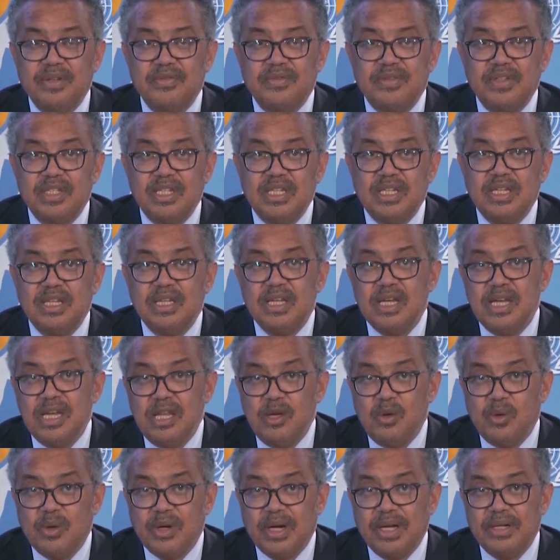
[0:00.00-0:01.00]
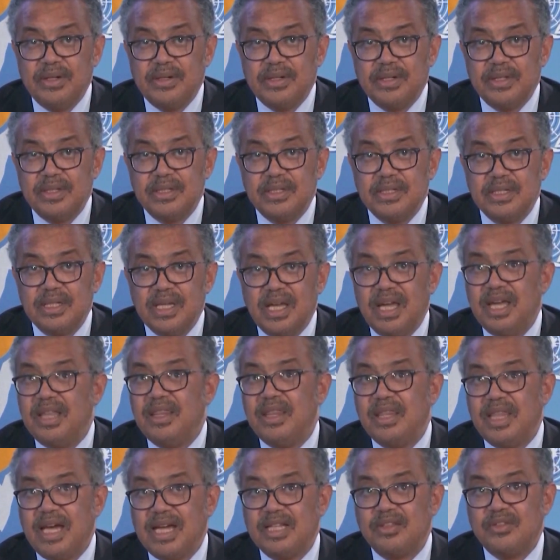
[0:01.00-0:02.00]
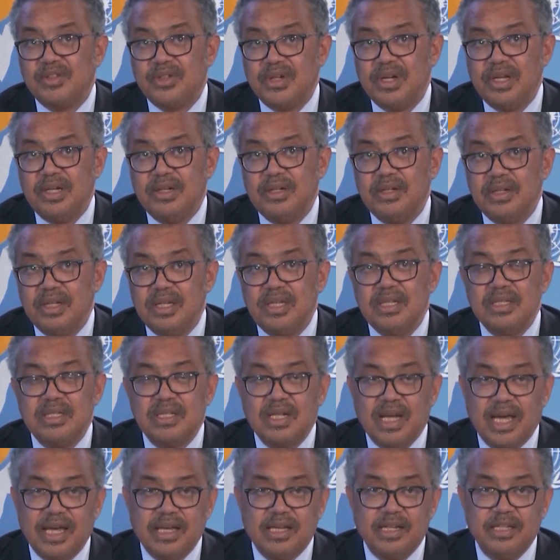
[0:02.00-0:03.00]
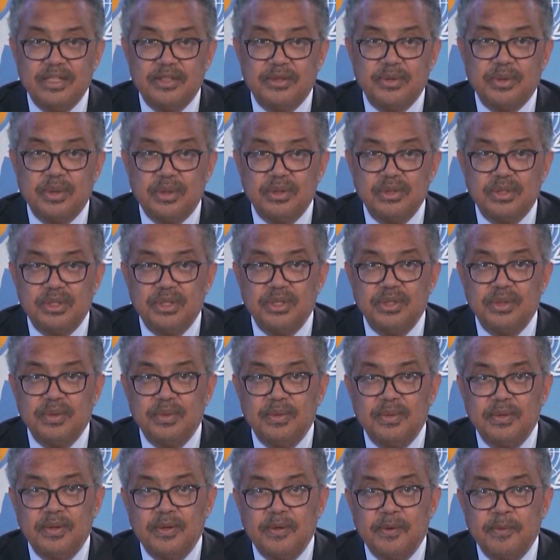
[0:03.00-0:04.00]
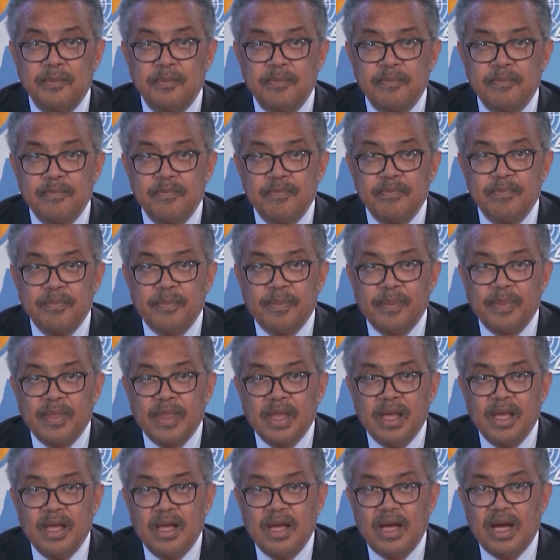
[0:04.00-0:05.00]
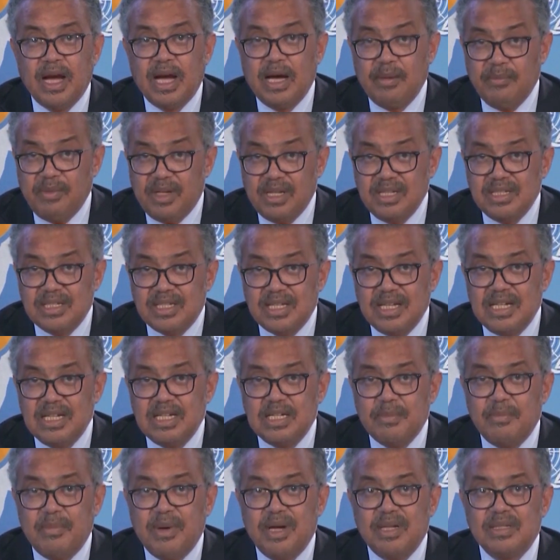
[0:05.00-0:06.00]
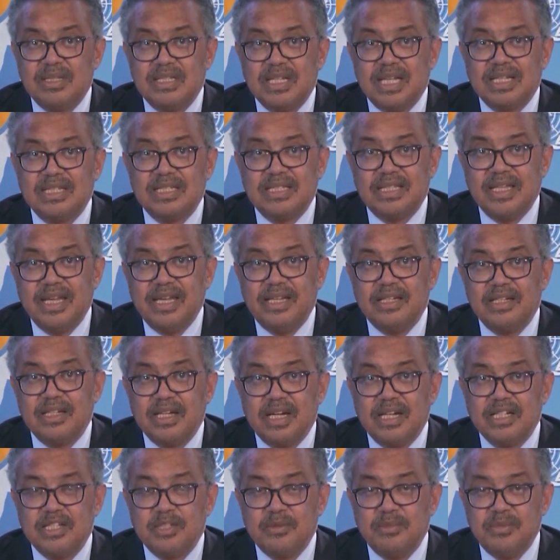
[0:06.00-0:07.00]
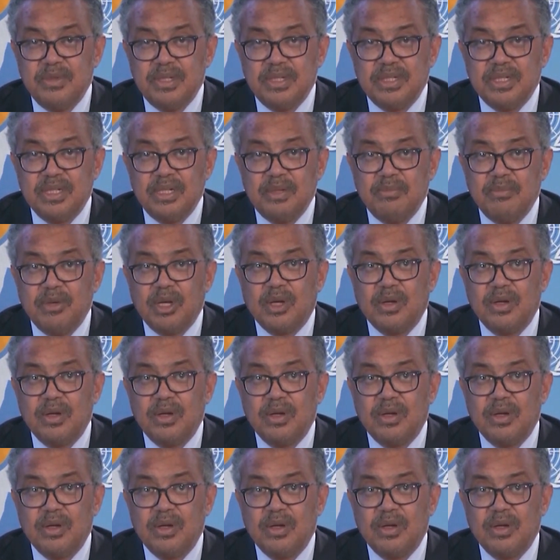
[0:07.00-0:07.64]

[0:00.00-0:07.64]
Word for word: thế giới đã ghi nhận hơn ba nghìn bốn trăm ca mắc bệnh đậu mùa khỉ, trong đó có một ca tử vong. Số ca mắc mới chủ yếu được phát hiện ở châu Âu.